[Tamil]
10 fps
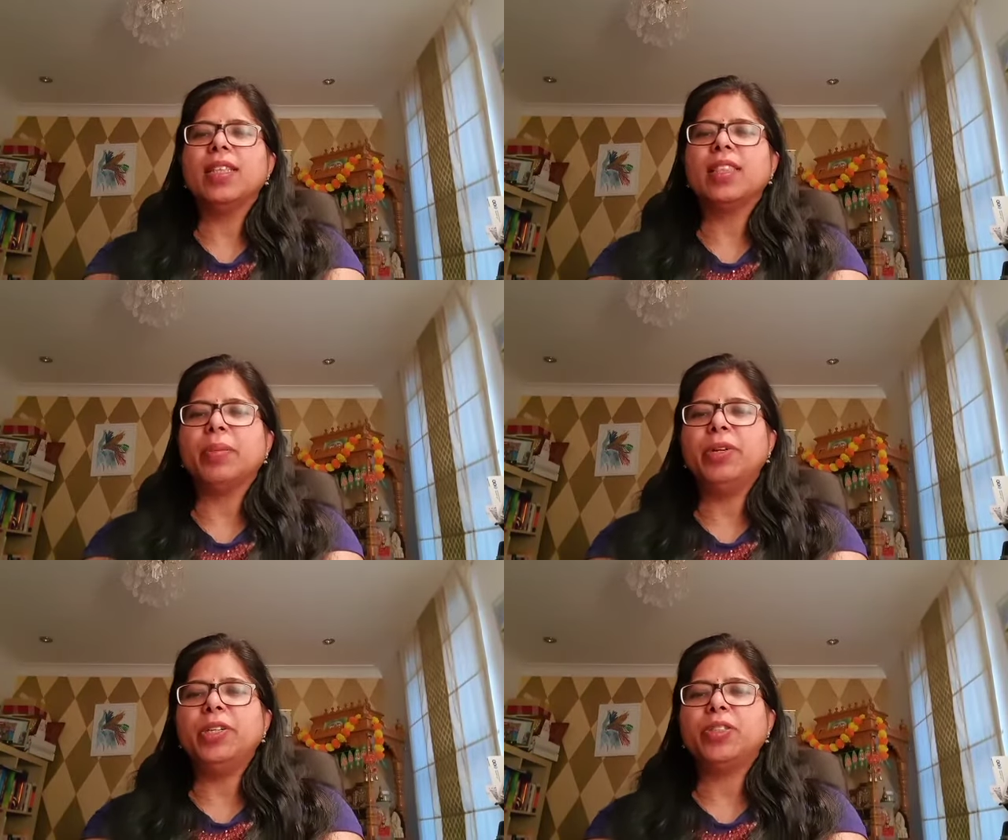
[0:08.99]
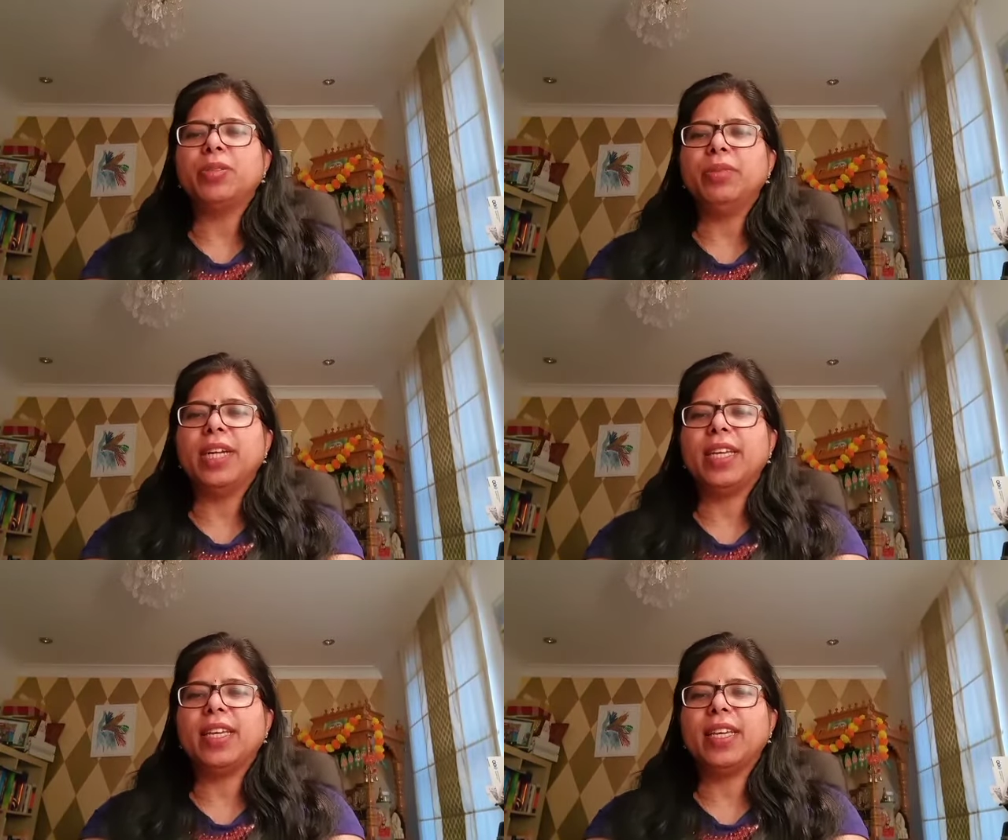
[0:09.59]
தமிழுக்கும்
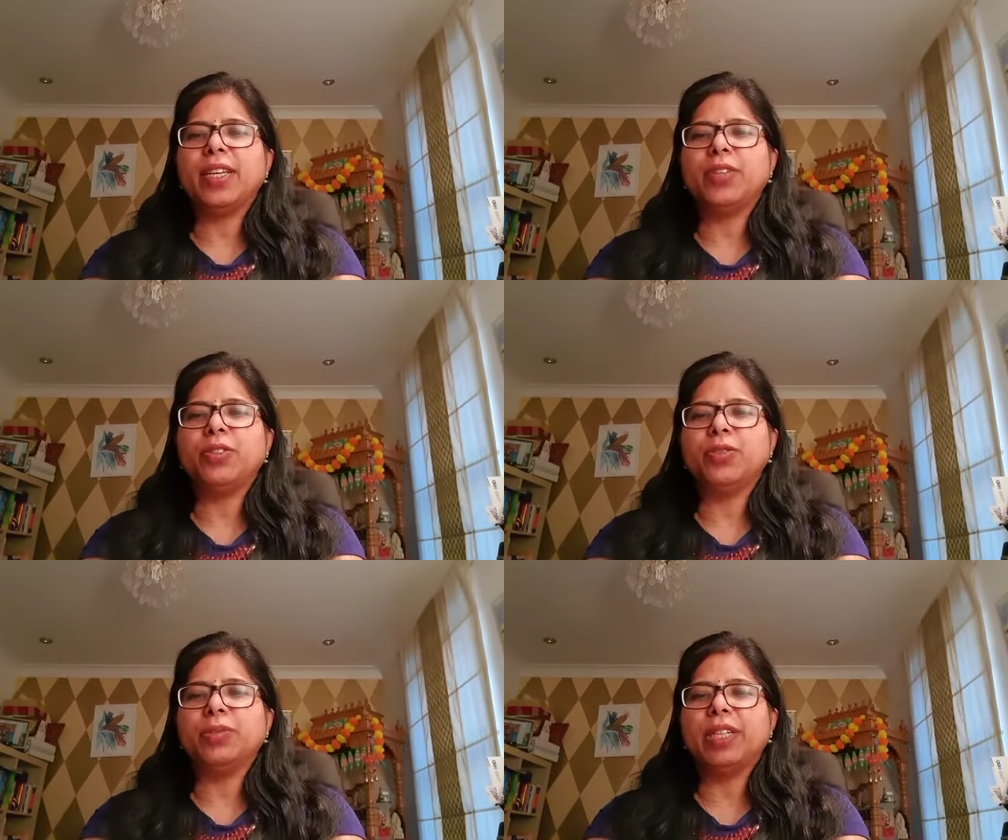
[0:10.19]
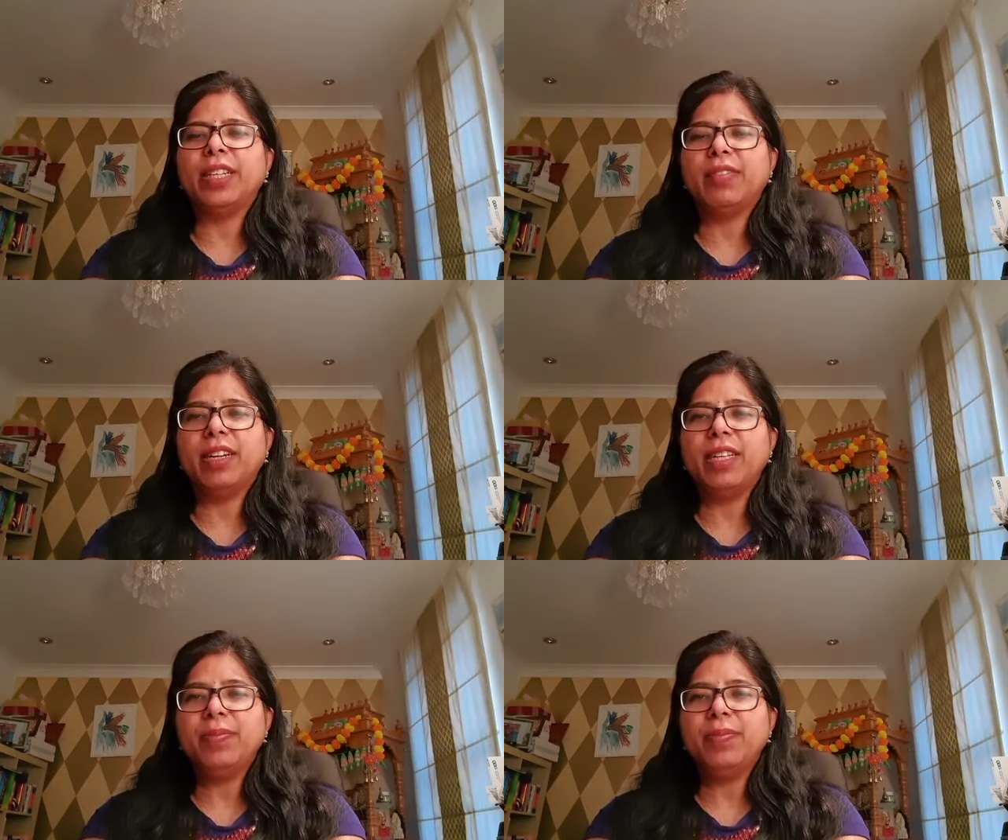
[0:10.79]
இடையே இருக்கும் இடைவெளி